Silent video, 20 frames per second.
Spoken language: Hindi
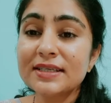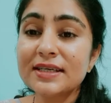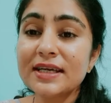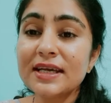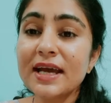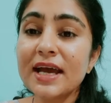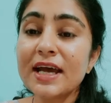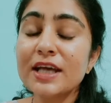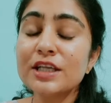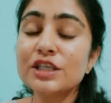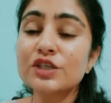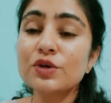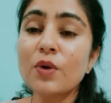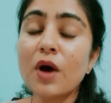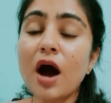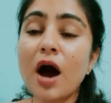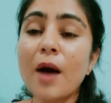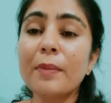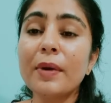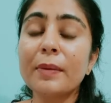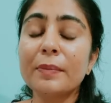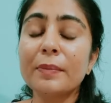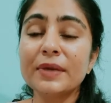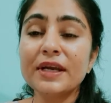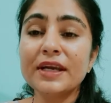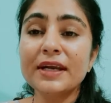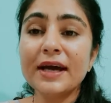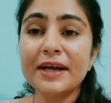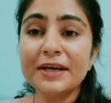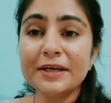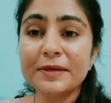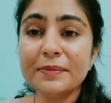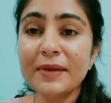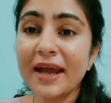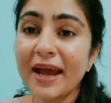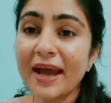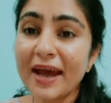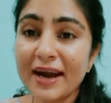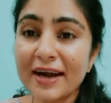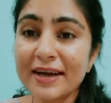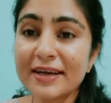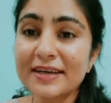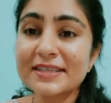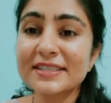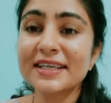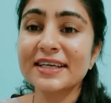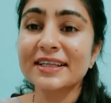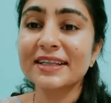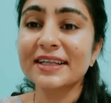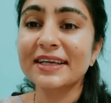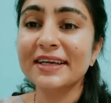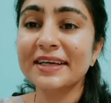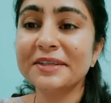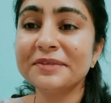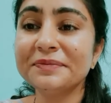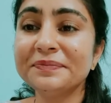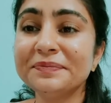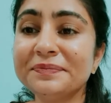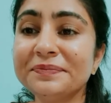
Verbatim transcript: टी है जो आप अपनी डाइट में ऐड कर सकते हैं